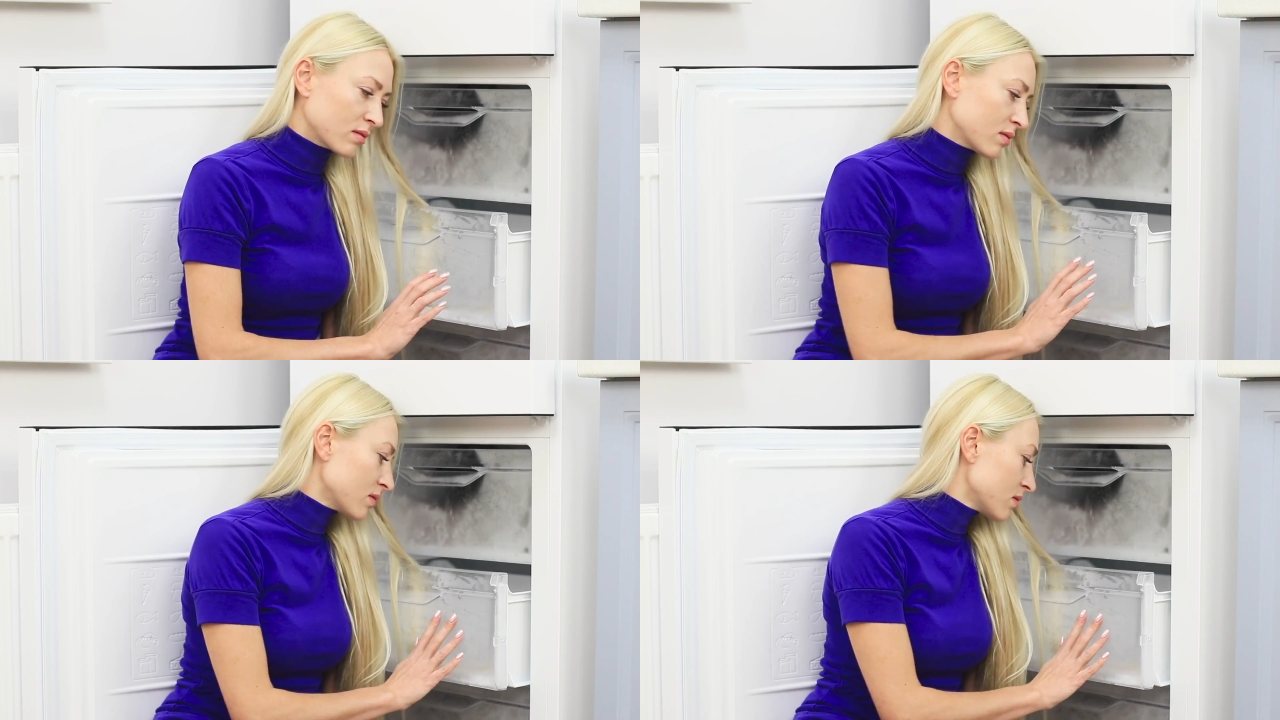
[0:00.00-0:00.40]

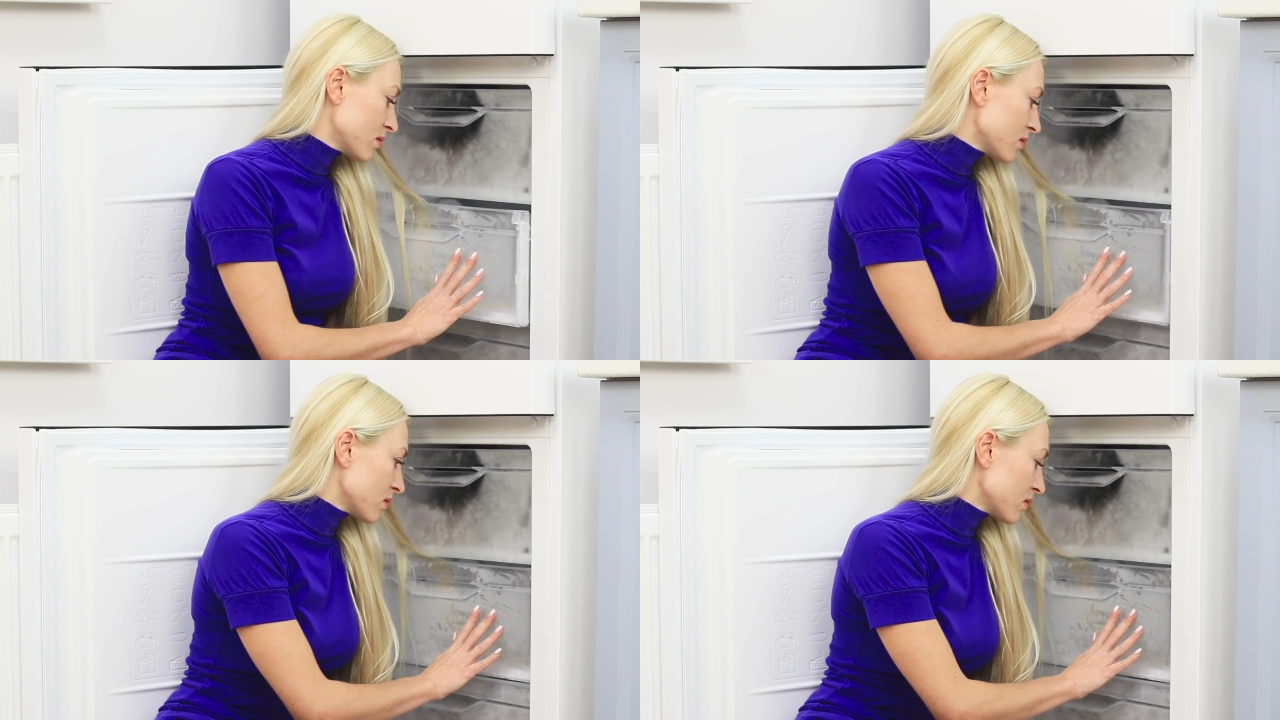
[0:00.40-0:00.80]
Legt die
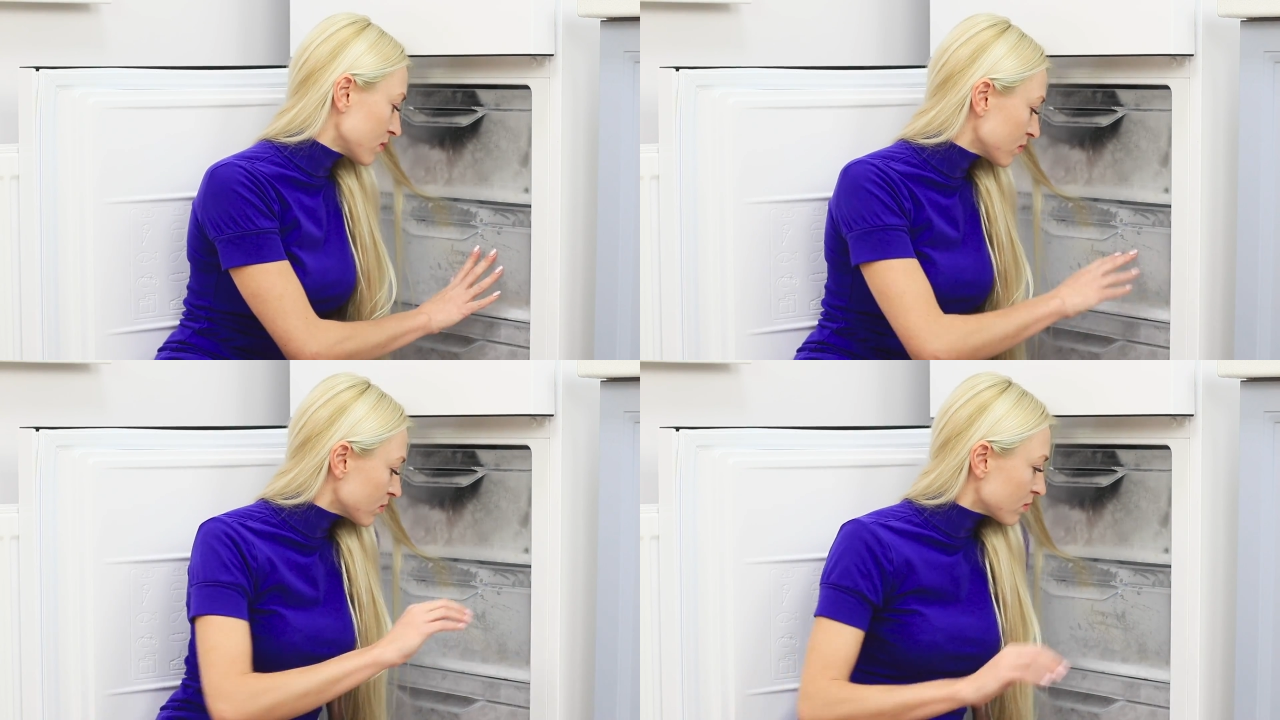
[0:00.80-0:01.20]

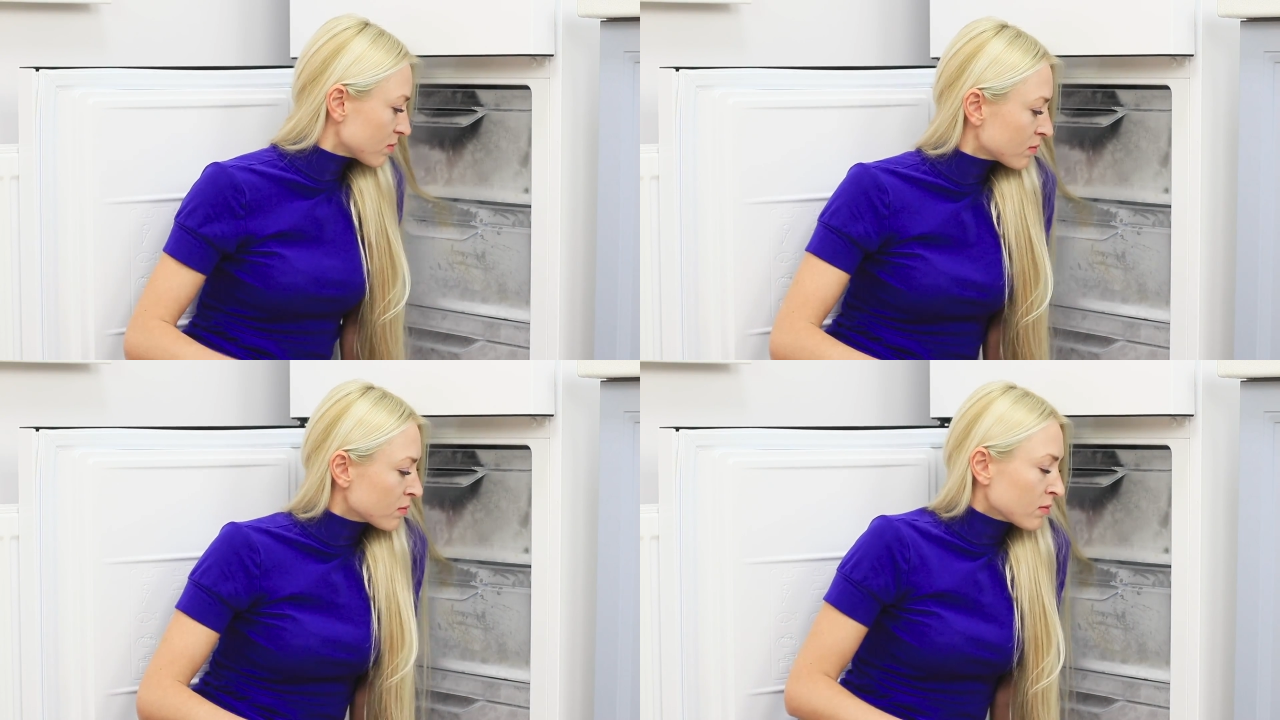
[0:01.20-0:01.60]
Haarsträhne in das
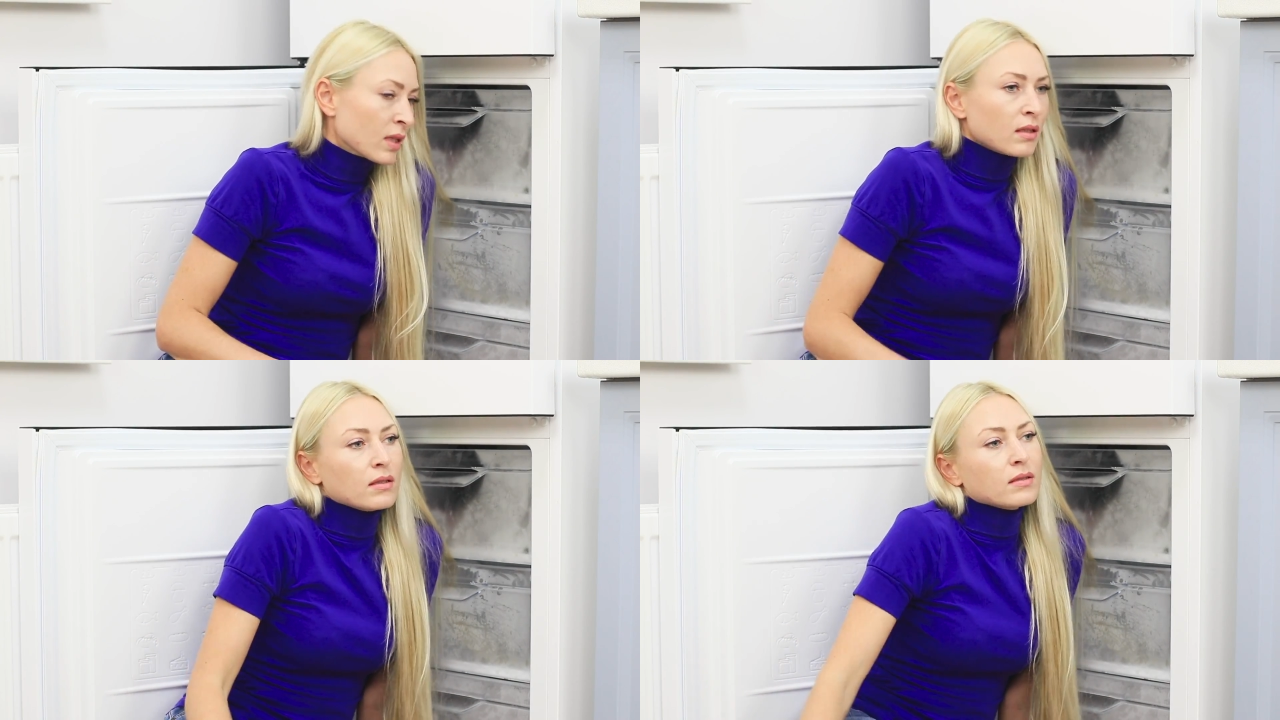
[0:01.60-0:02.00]

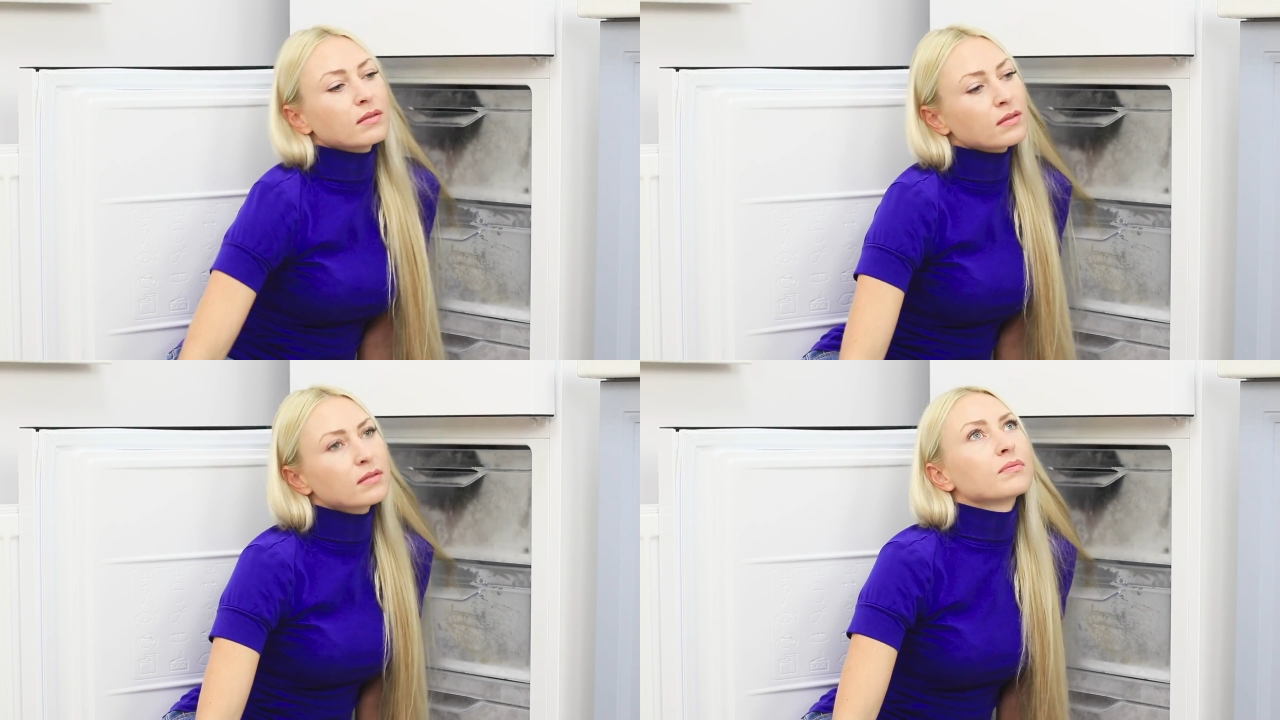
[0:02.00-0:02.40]
Gefrierfach.
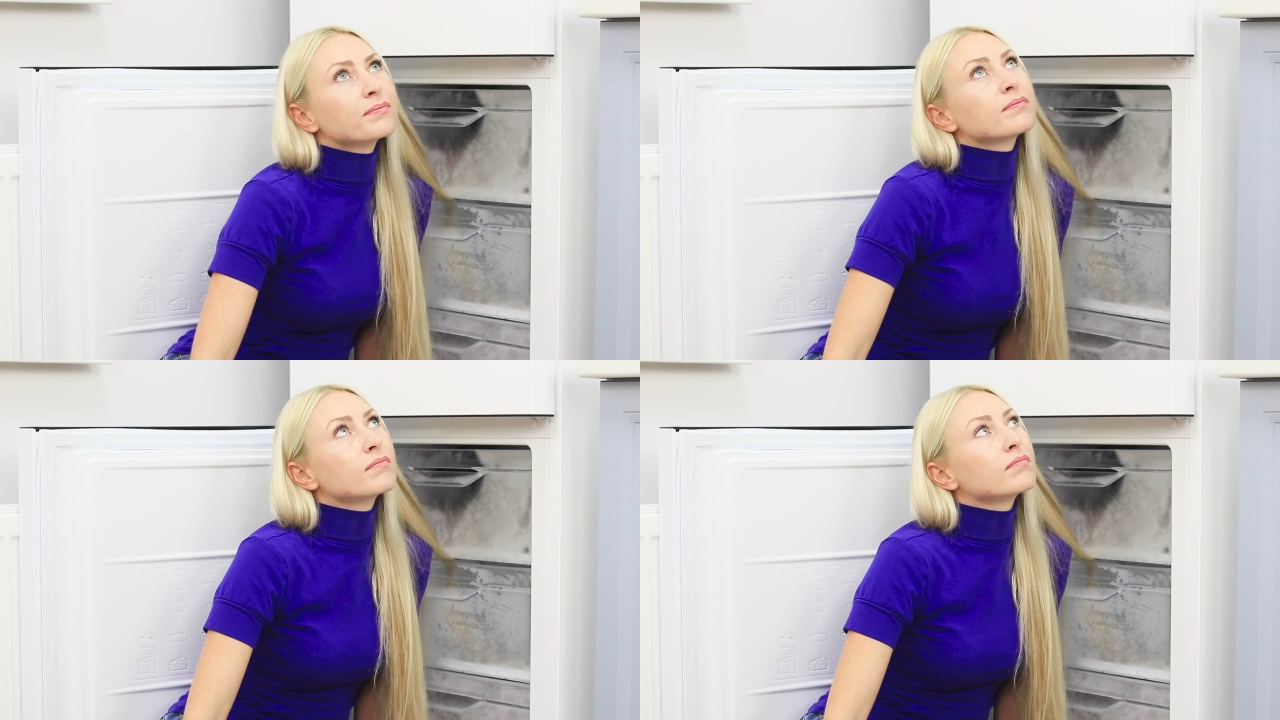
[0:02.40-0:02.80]
Ich
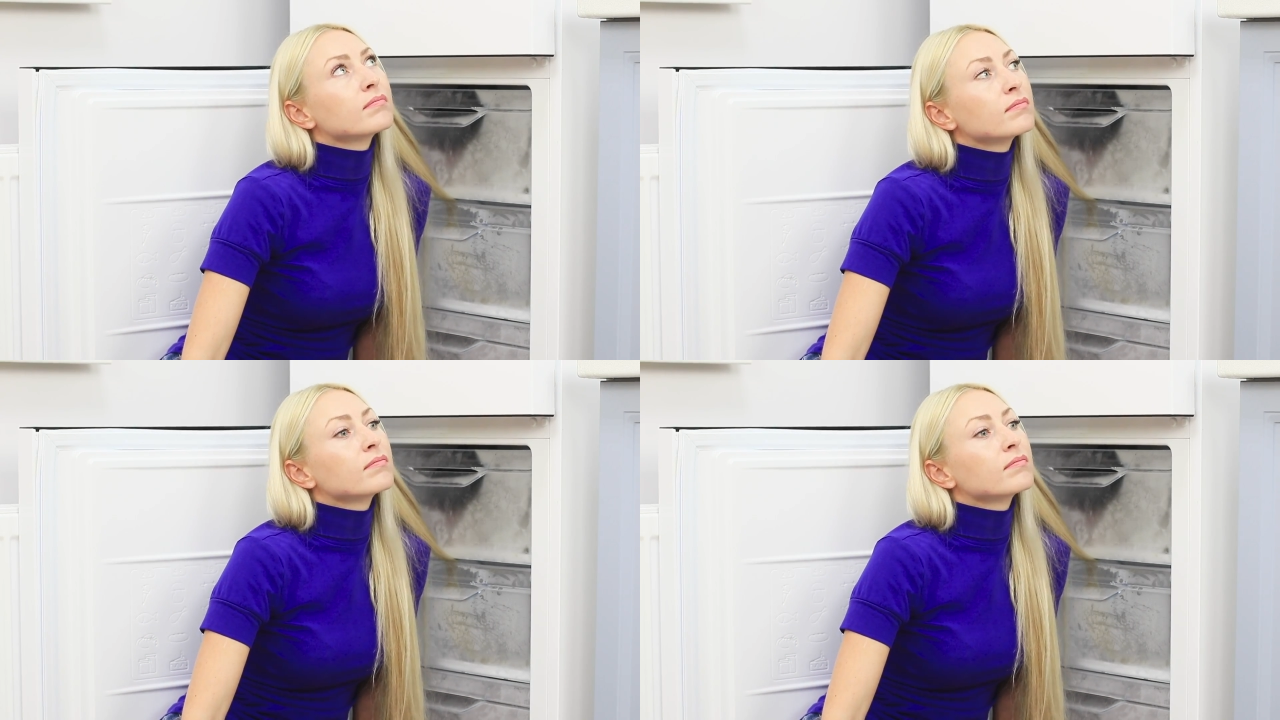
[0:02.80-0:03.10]
weiß, das